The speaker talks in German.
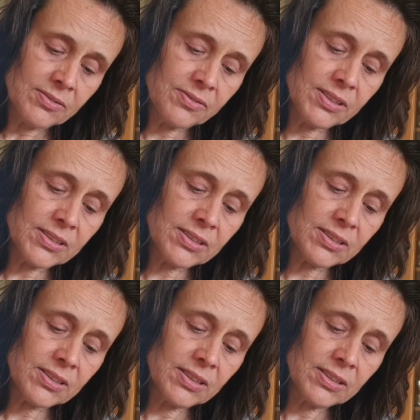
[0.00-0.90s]
Wie
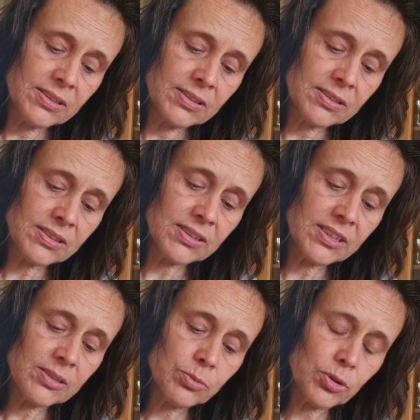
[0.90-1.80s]
es denn
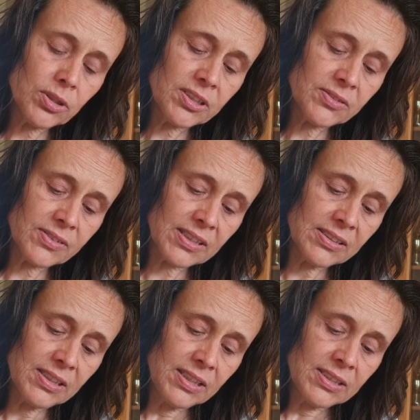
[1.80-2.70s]
nicht möglich
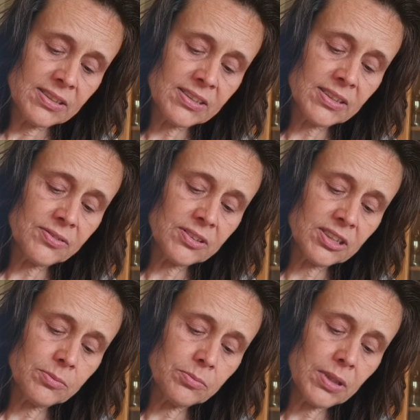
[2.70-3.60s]
war, dass er
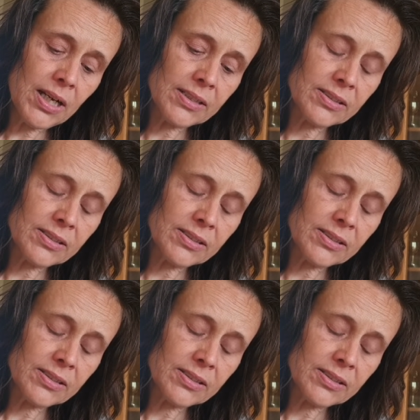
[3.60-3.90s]
von ihm